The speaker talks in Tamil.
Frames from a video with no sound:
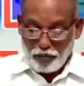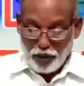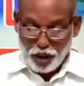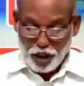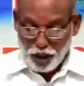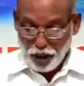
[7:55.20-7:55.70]
நாம்
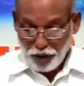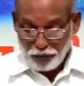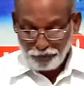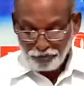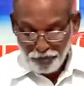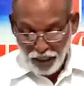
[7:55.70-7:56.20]

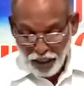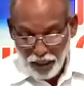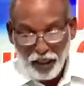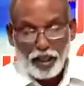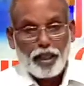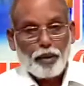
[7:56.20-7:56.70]
வாசிக்கிறோம்
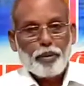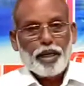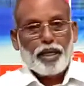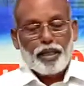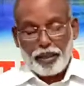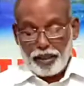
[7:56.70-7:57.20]

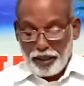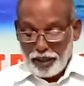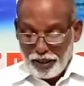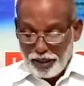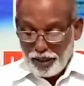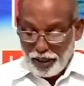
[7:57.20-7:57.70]
எபிரேயர்
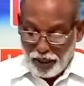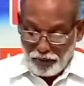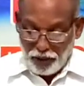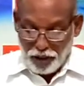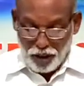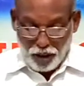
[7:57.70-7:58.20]
ஏழு ஏழை
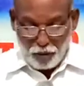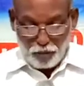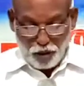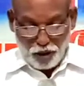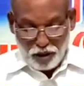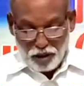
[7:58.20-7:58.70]
வாசிக்கும்
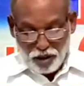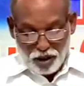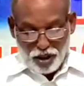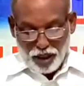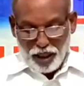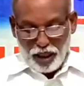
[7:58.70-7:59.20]
பொழுது
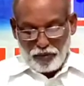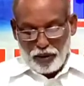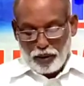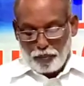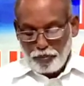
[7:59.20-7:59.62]
சிறியவன்